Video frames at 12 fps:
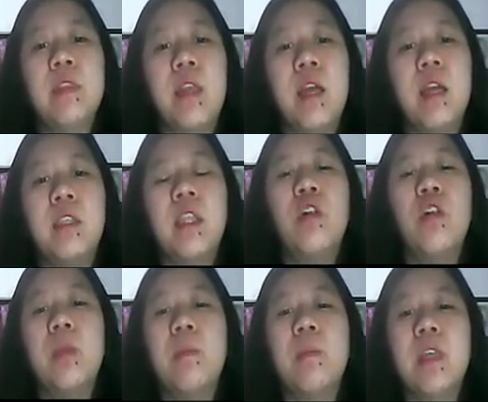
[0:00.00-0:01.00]
Nah, jadi
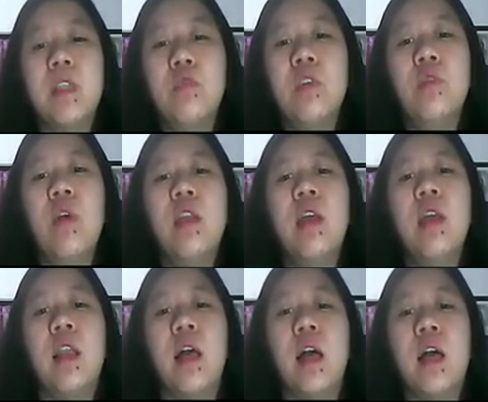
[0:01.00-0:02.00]
kalau tipe satu itu
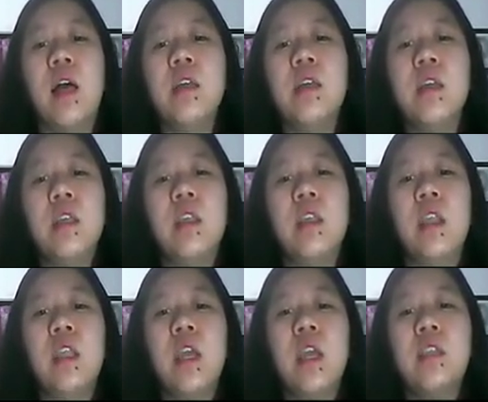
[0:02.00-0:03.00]
adalah
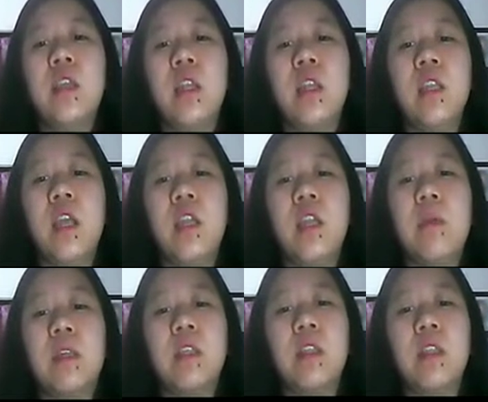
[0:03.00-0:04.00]
ini kan janin nih ada
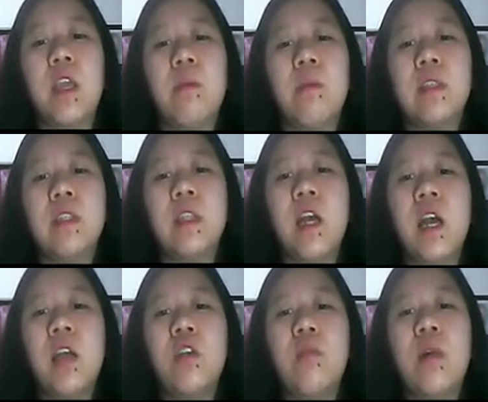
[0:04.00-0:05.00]
plasenta ya.
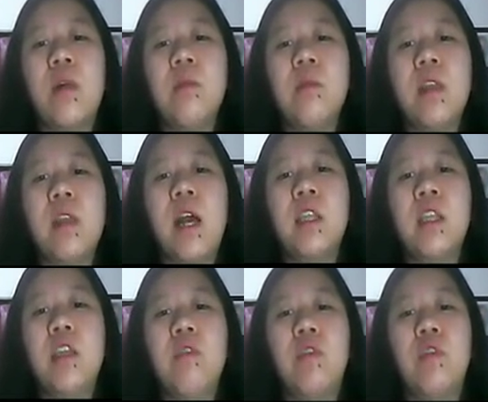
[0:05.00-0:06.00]
Plasenta kan normalnya
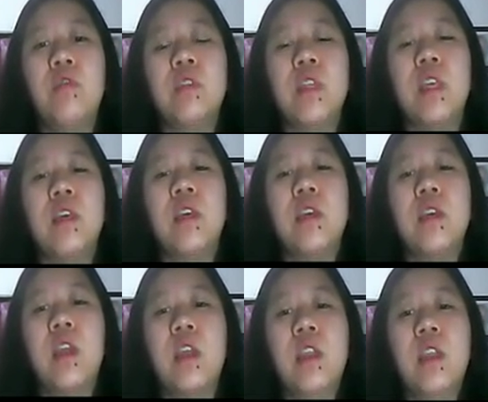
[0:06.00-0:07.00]
melekatnya di fundus nih.
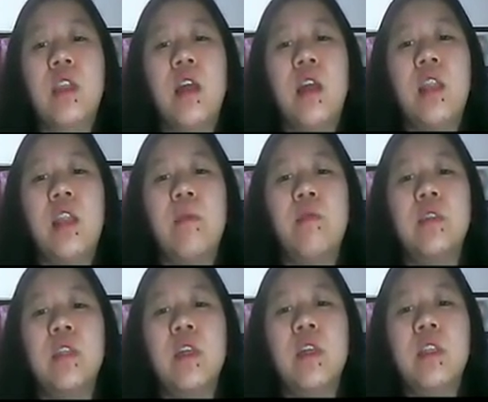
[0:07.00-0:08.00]
Ini ada tali
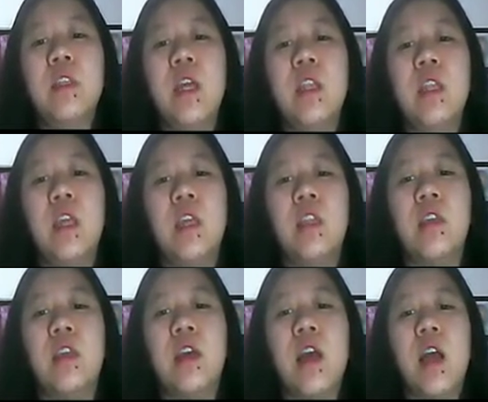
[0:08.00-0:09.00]
pusar nih janinnya
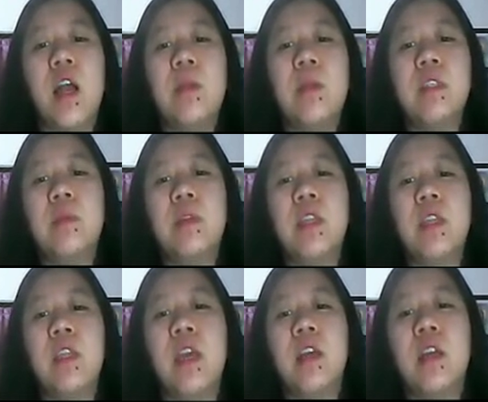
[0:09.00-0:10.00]
gitu ya. Anggaplah seperti
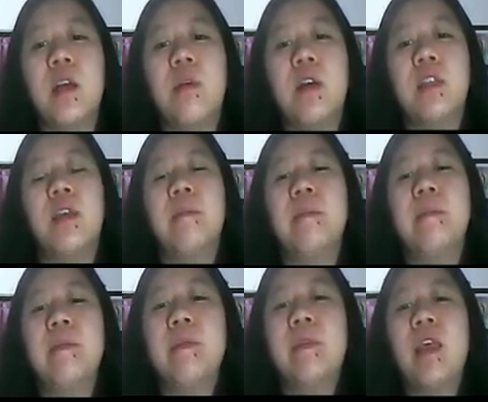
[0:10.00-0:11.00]
ini ya gambarnya.
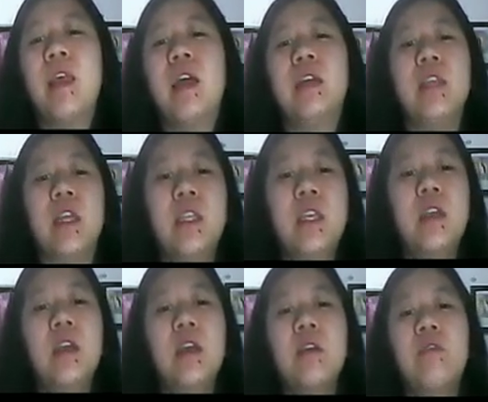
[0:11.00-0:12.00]
Nah,
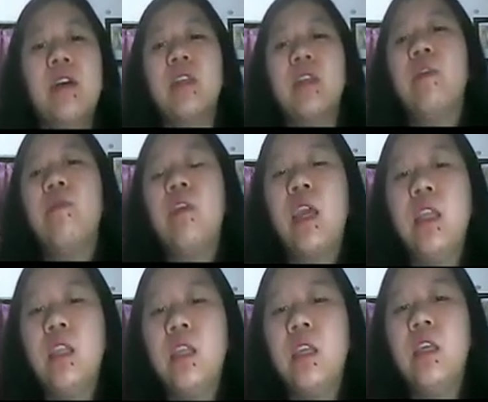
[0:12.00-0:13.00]
jadi fase previa
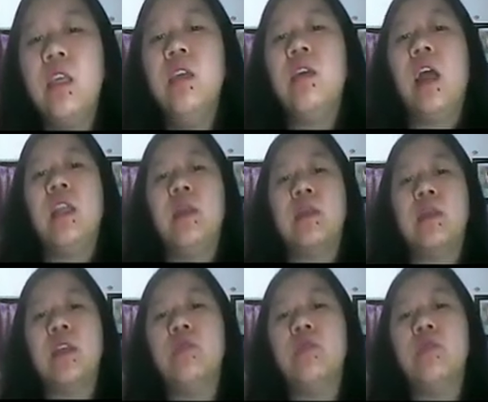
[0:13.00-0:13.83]
ini ada tipe